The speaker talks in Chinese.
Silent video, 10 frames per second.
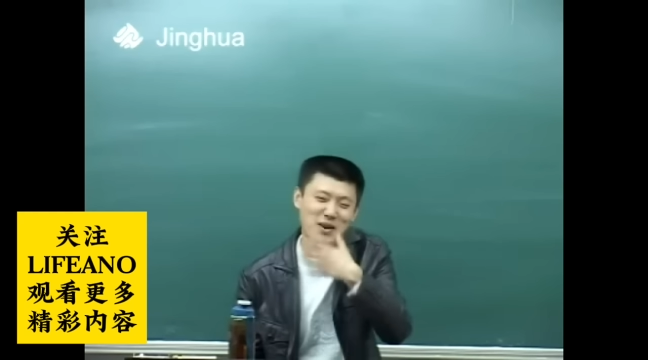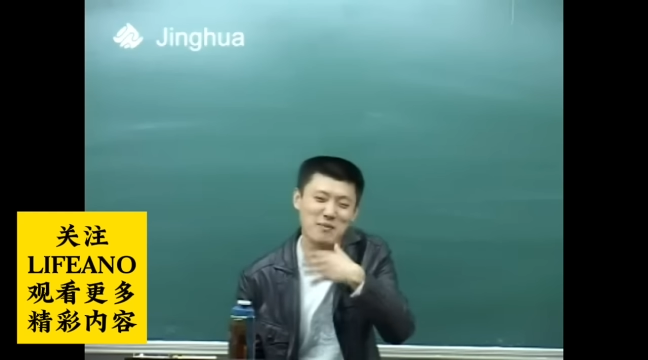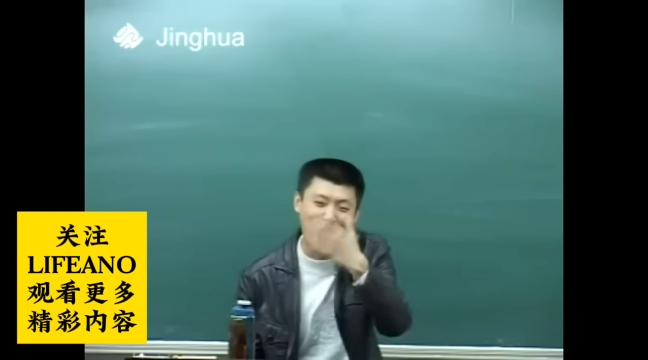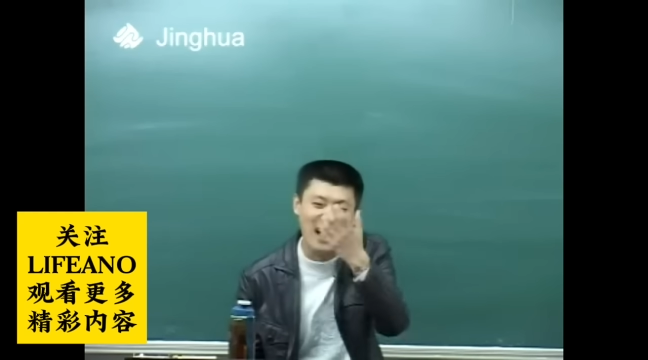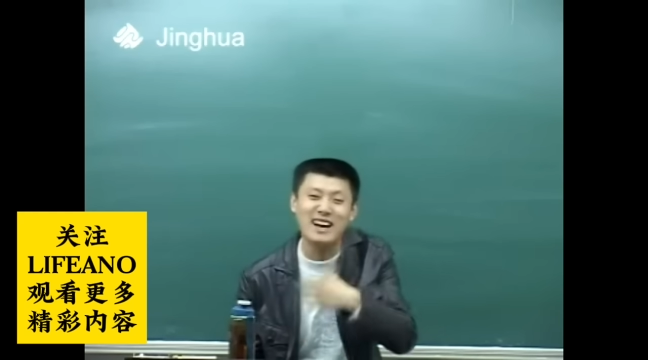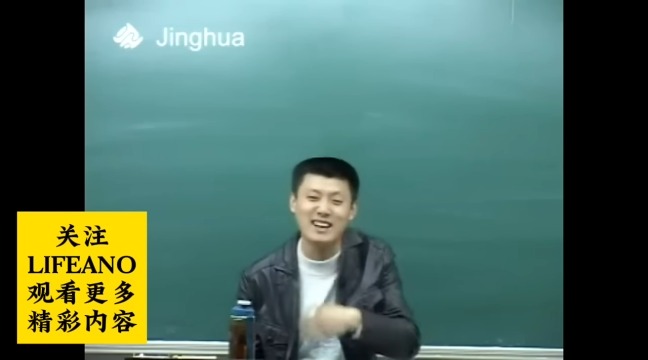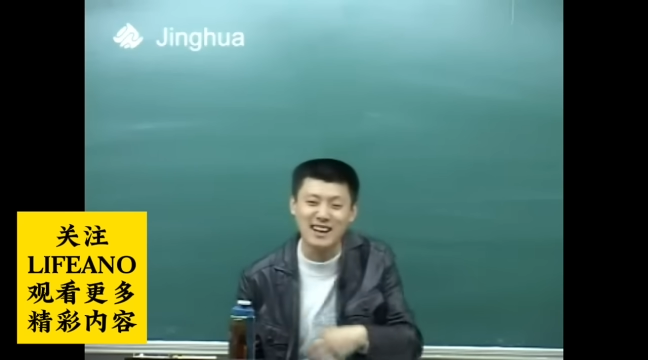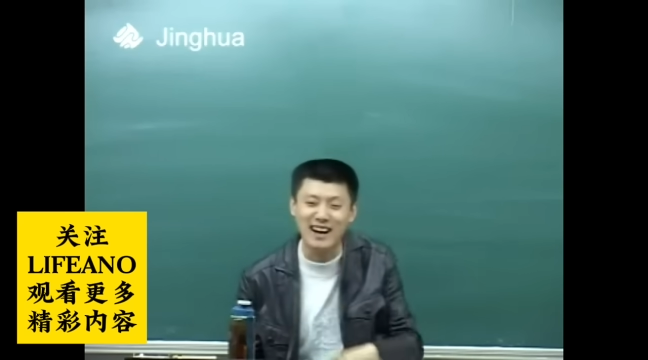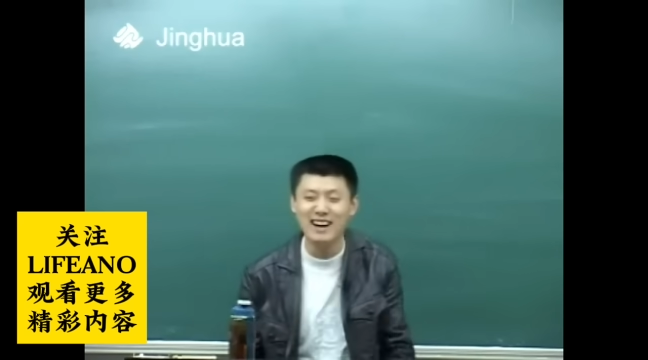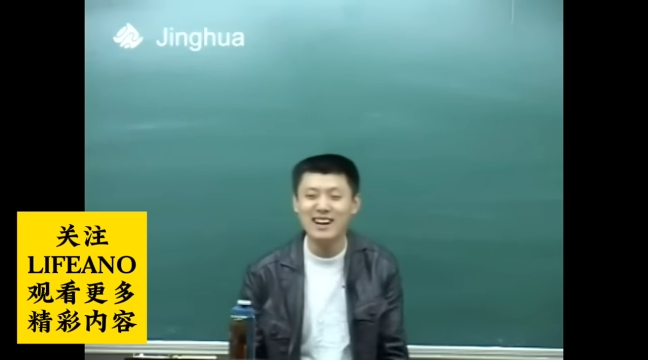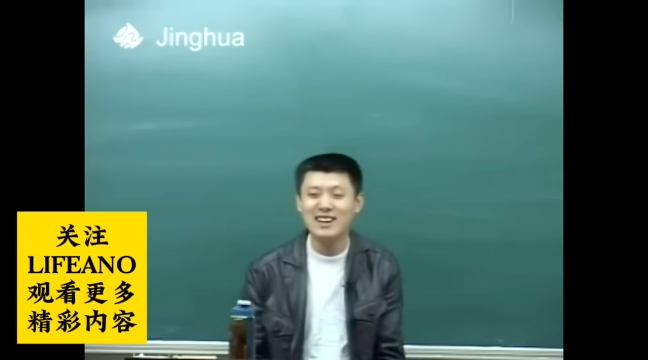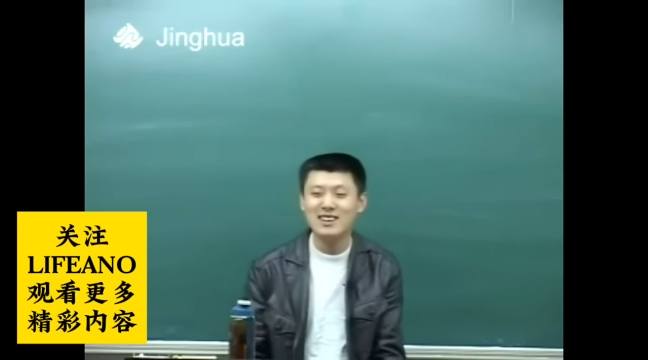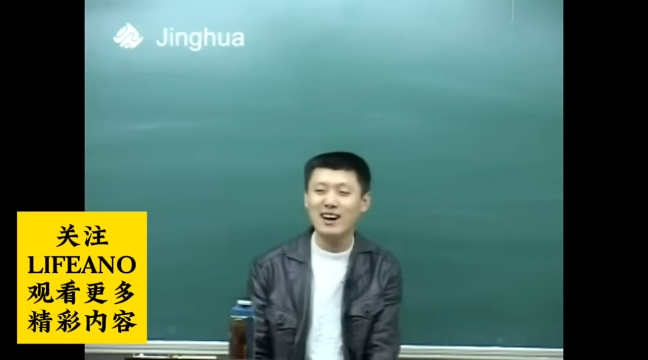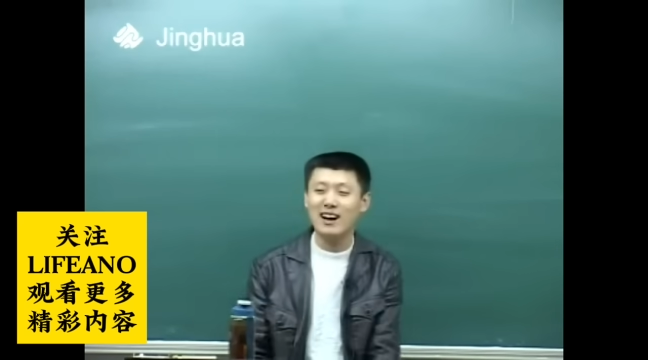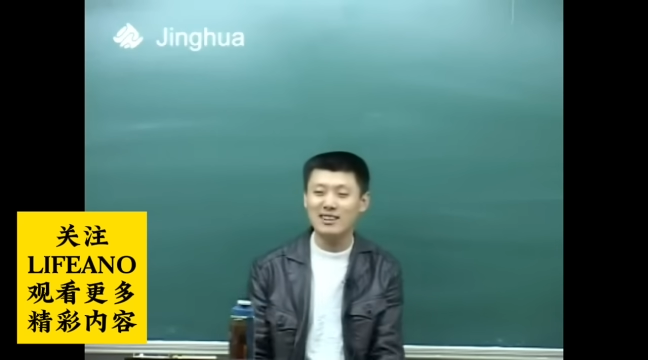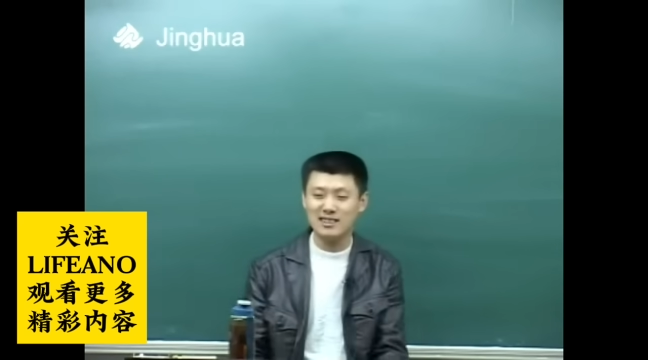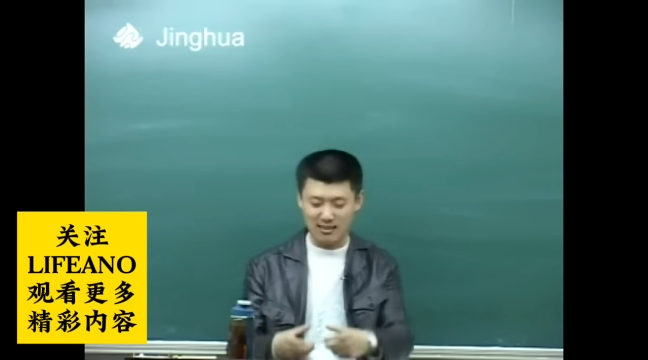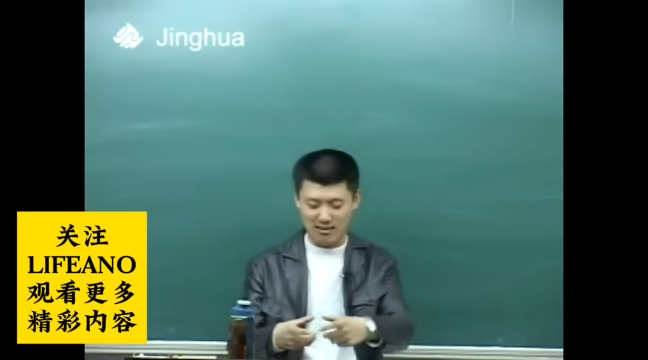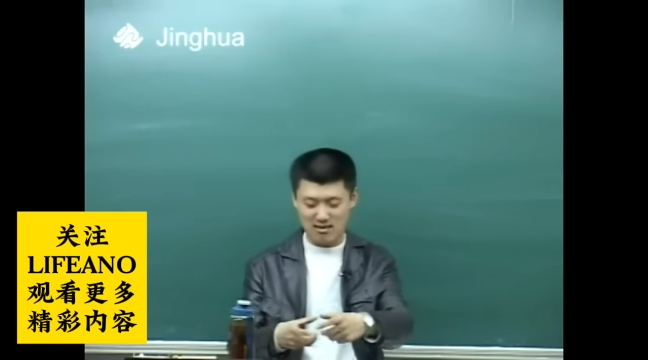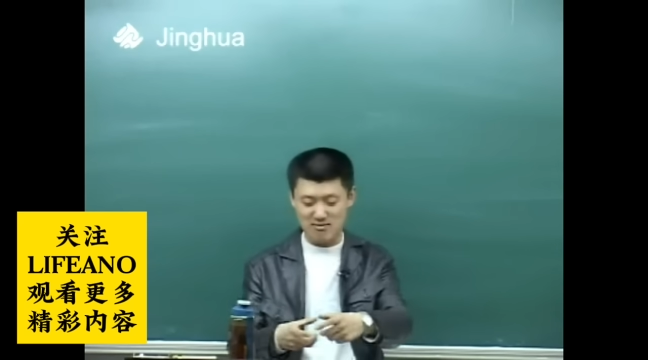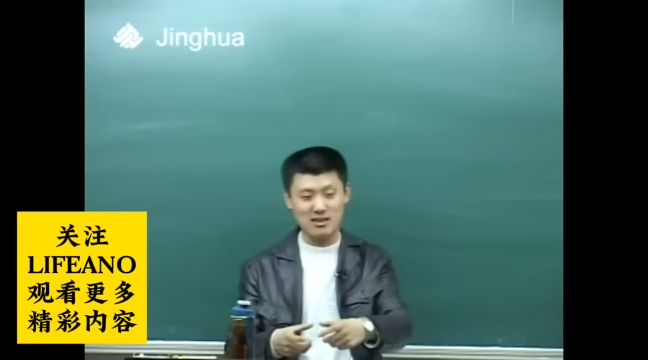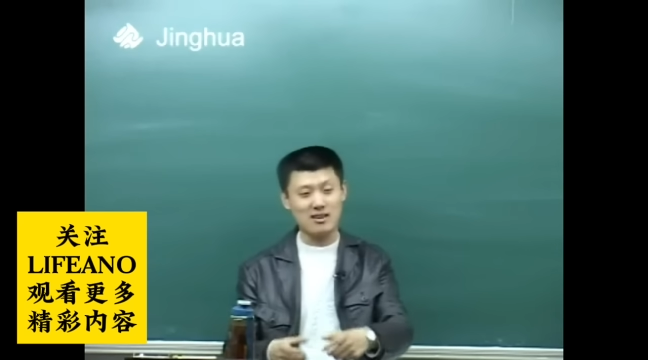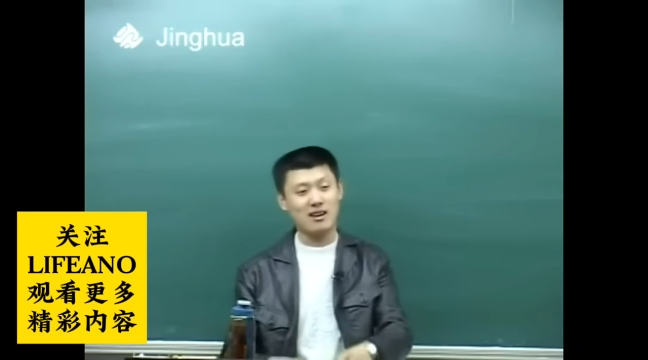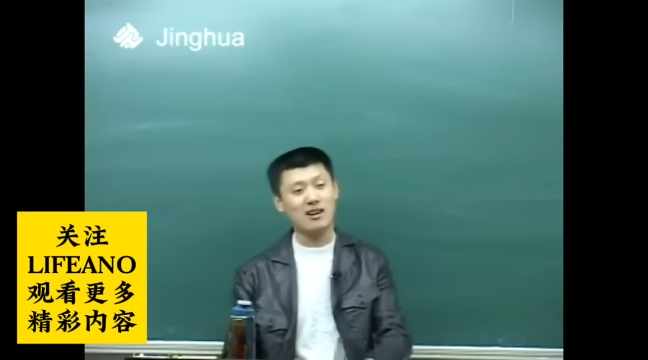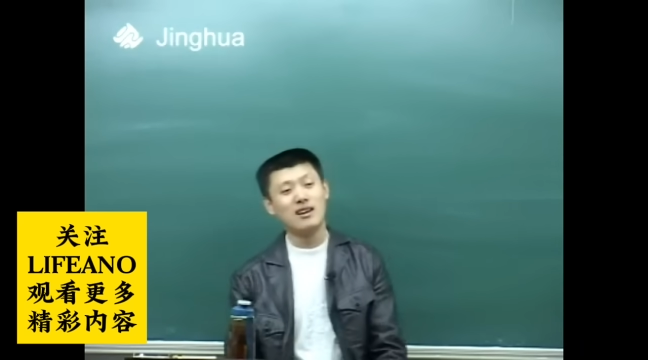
你说爬起来一趟，是吧？那大桃那么大个。